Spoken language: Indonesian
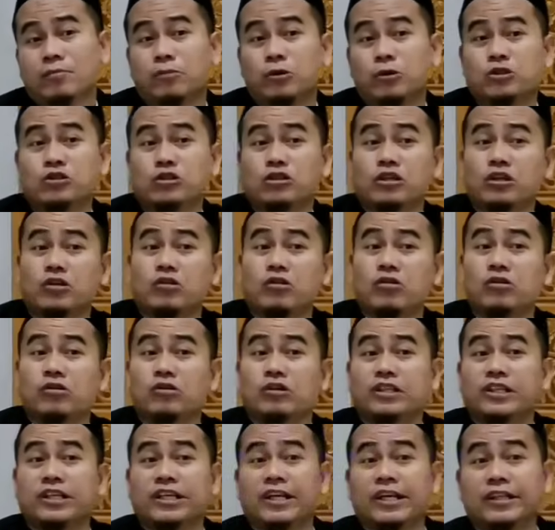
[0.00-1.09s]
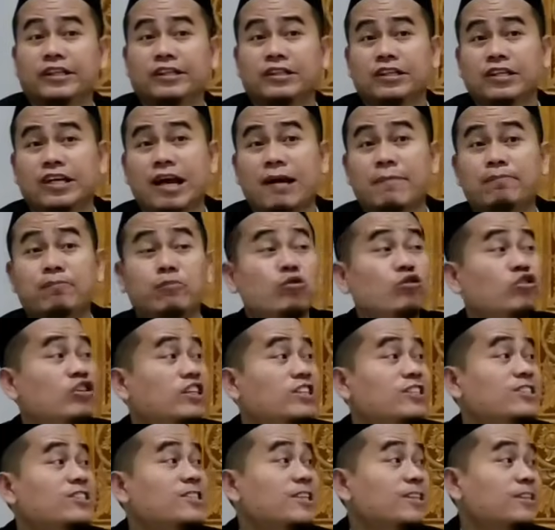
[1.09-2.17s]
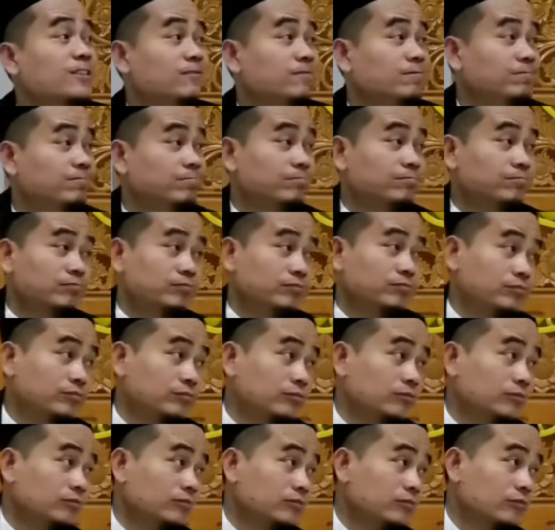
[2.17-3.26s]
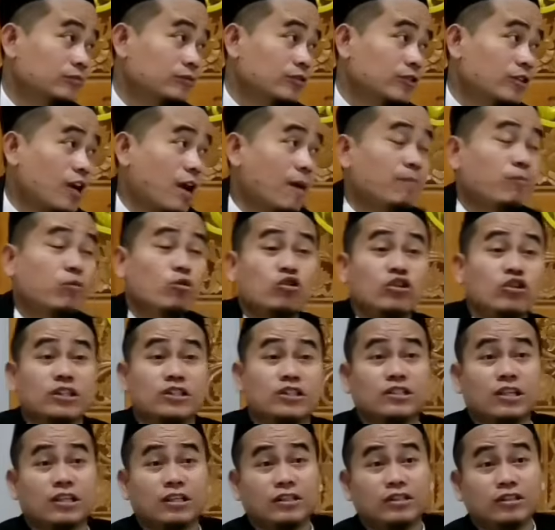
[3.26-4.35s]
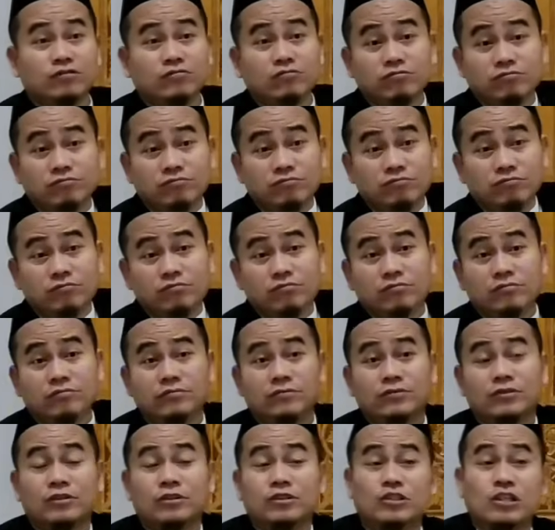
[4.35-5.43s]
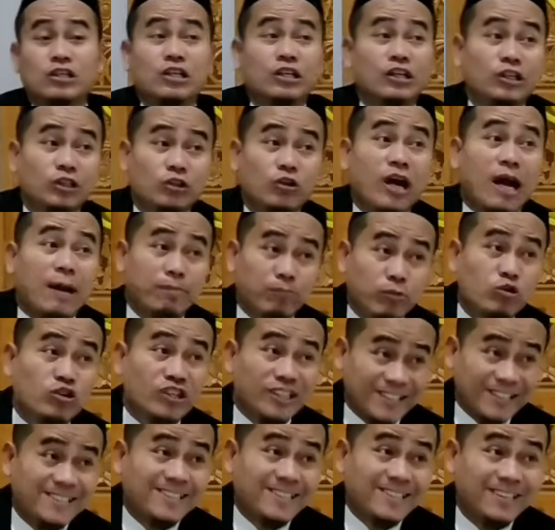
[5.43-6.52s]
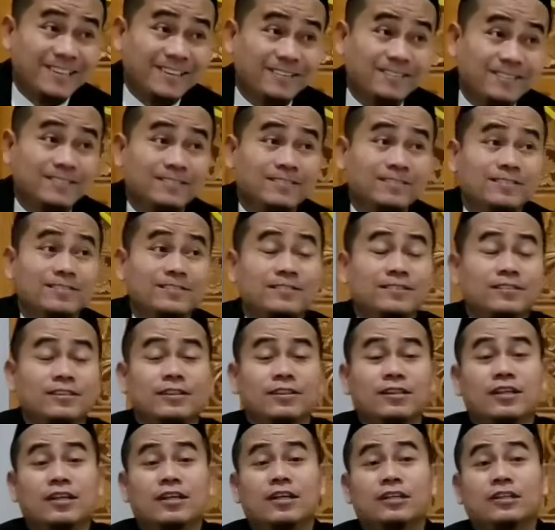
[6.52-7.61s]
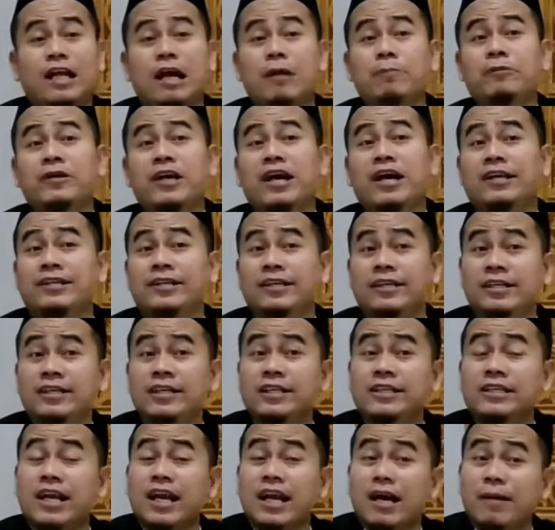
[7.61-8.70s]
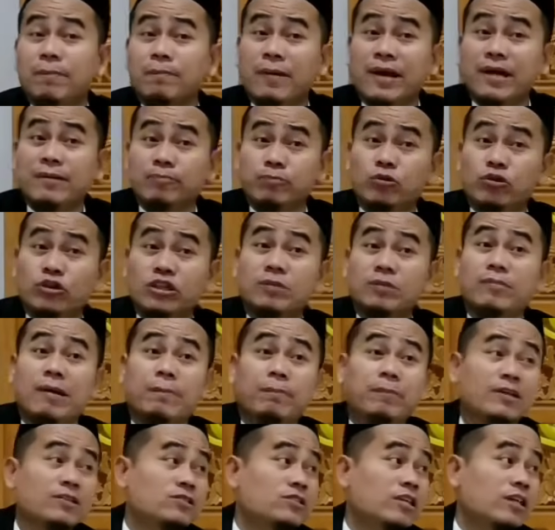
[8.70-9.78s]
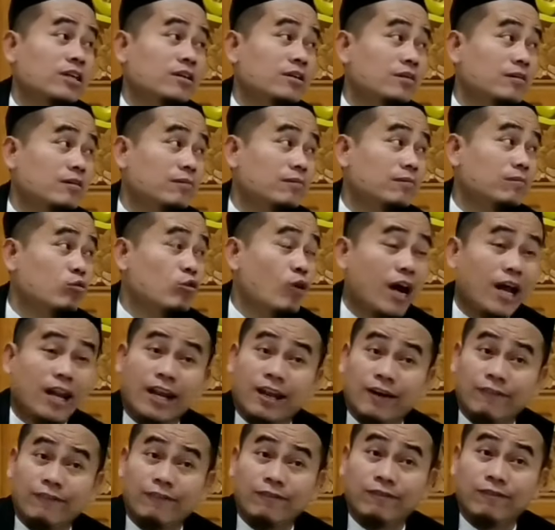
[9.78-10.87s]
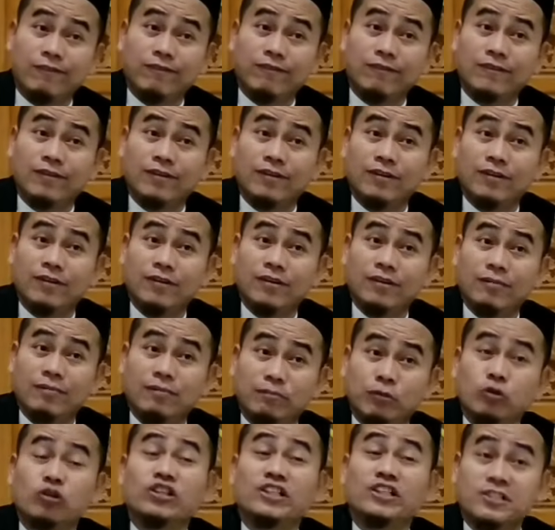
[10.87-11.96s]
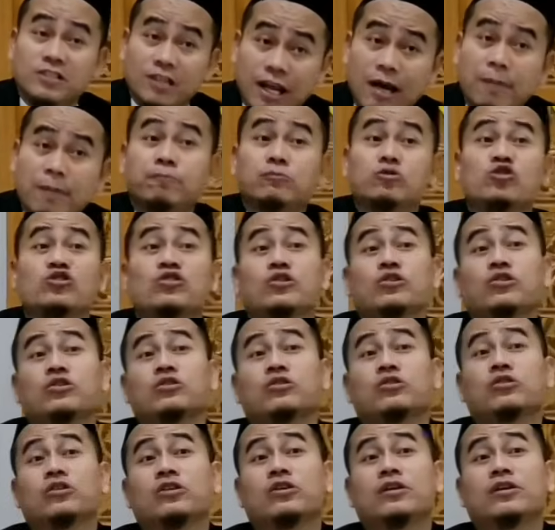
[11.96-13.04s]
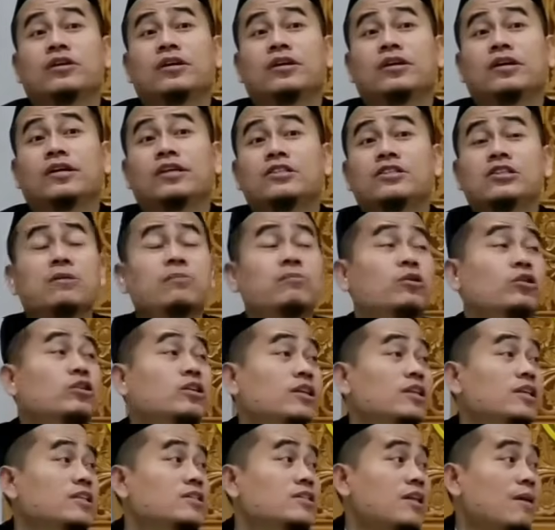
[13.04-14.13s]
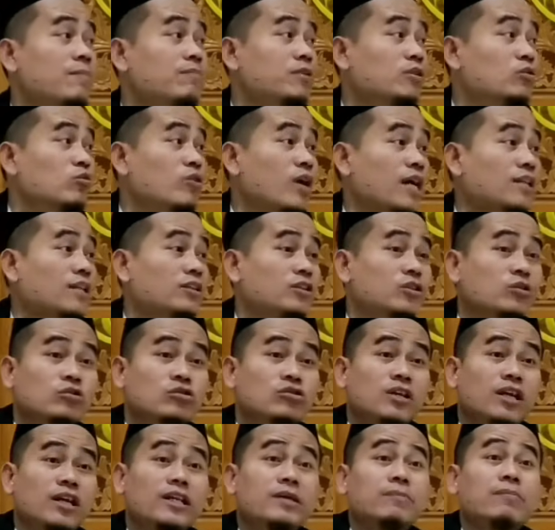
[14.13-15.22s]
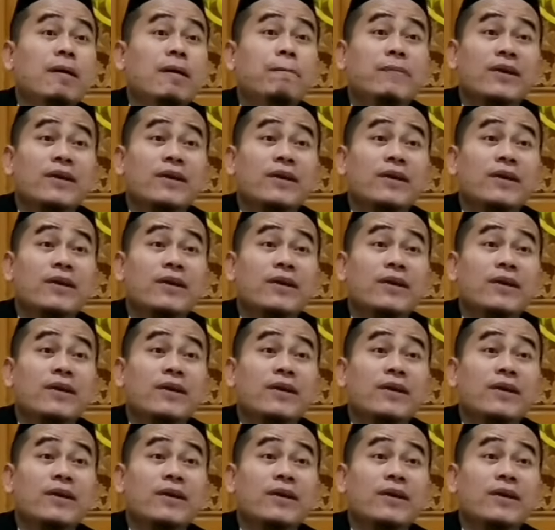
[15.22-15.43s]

Bojonegoro riyen enten kampung Kristen kampung Kristen niku jenenge yuk kampung Kristen tapi hari ini 85% mualaf pun Islam sedaya sing boten Islam niku kantun 15%